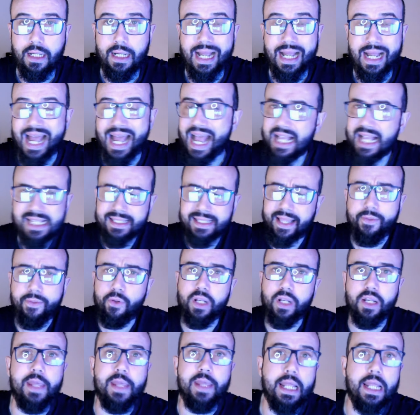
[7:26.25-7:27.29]
Ha estado
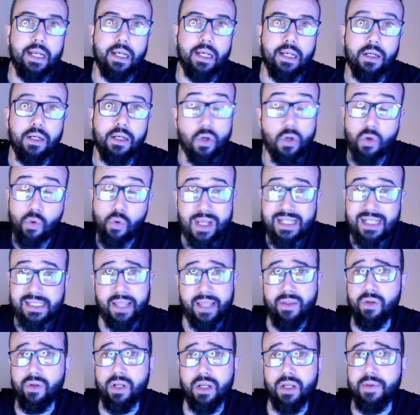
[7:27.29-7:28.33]
re bien. No, no ha
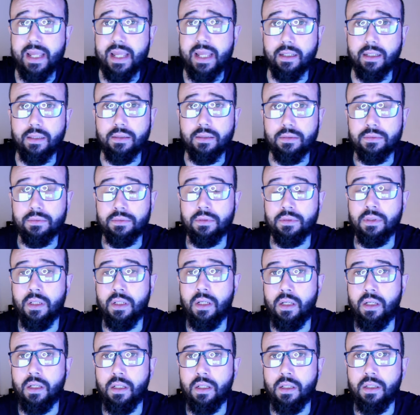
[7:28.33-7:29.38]
estado re bien.
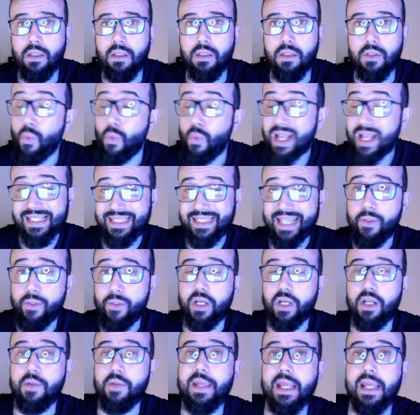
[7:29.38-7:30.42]
No ha estado
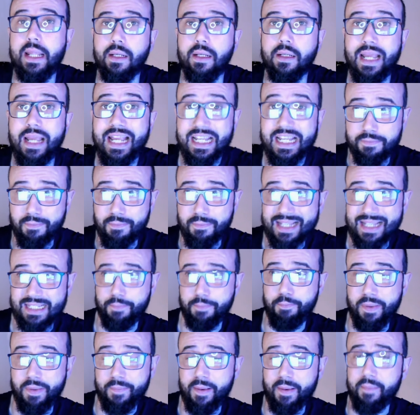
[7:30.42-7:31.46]
re bien. Es más,
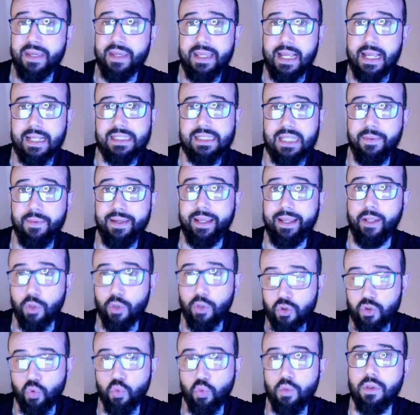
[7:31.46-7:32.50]
Pepa Millán sabe que no
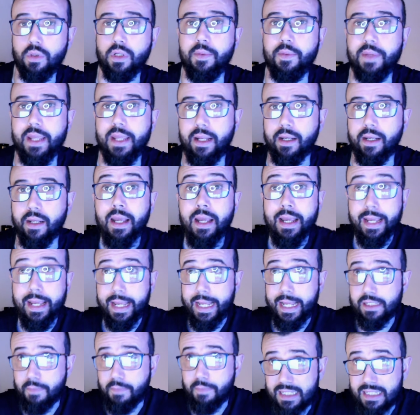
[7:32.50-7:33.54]
estuvo re bien.
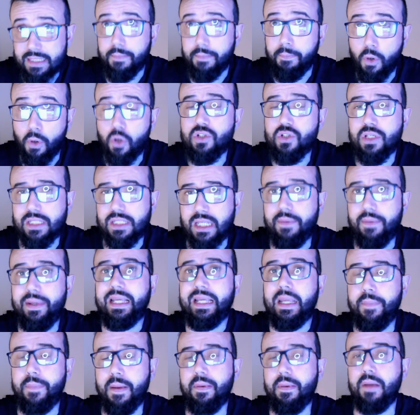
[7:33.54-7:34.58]
Es más, Vox sabe
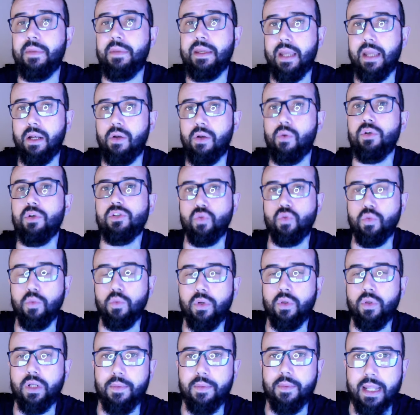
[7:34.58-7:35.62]
que Pepa Millán no
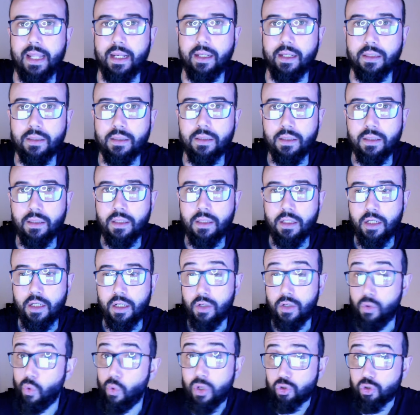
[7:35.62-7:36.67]
estuvo re bien.
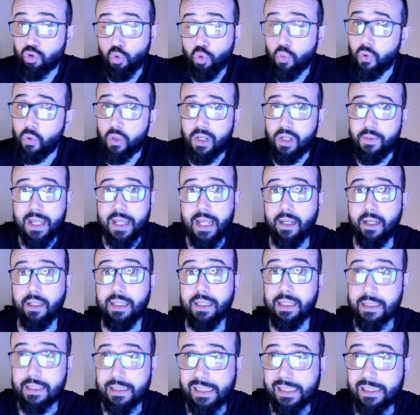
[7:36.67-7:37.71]
No estuvo re bien,
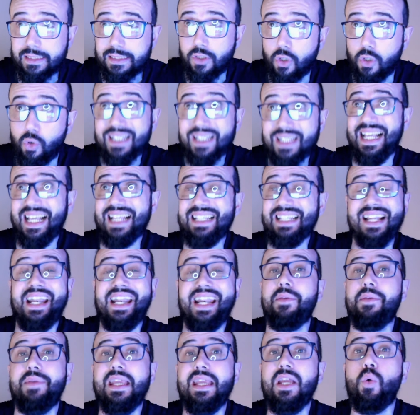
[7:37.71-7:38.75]
insisto, no estás
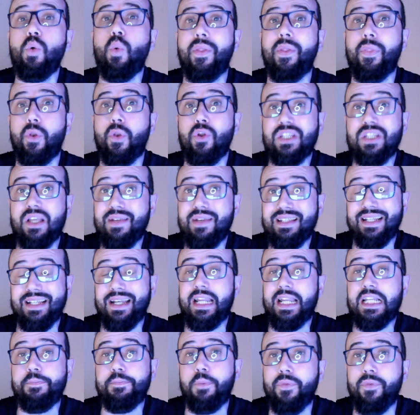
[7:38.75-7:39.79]
re bien cuando no sabes
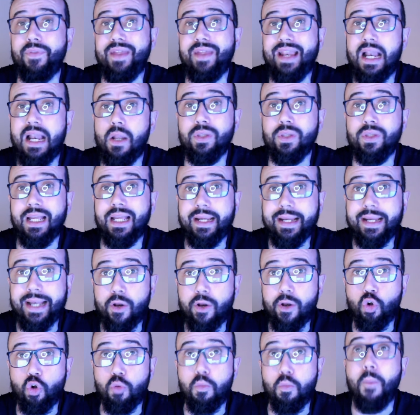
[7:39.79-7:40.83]
responder algo tan
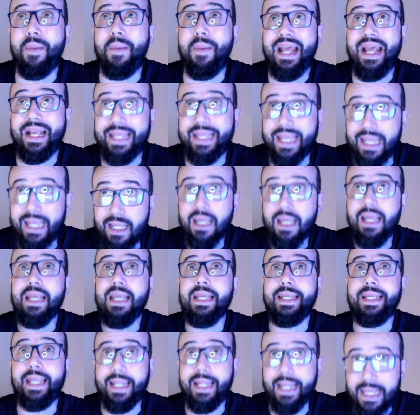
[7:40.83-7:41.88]
claro como para qué
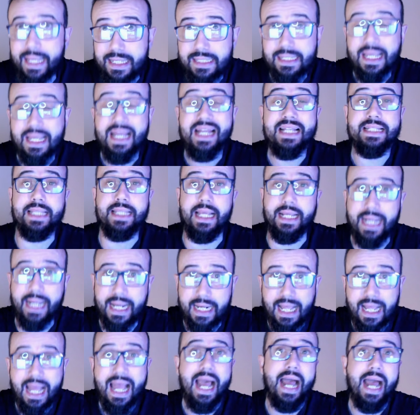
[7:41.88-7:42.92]
queréis
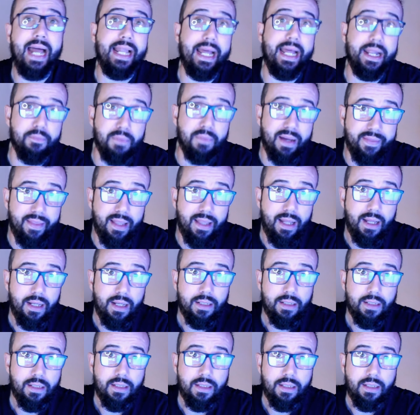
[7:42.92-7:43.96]
sacar a la armada
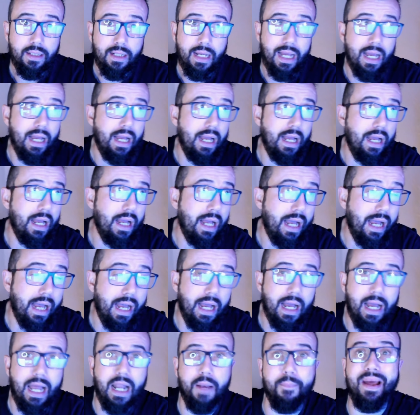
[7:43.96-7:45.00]

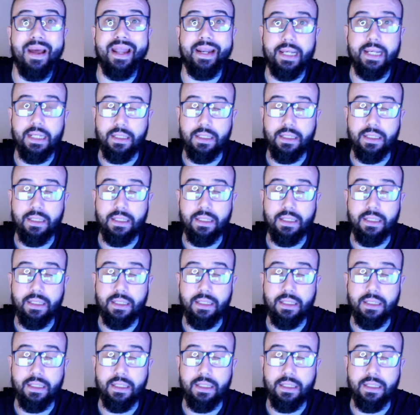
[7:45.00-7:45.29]
al mar.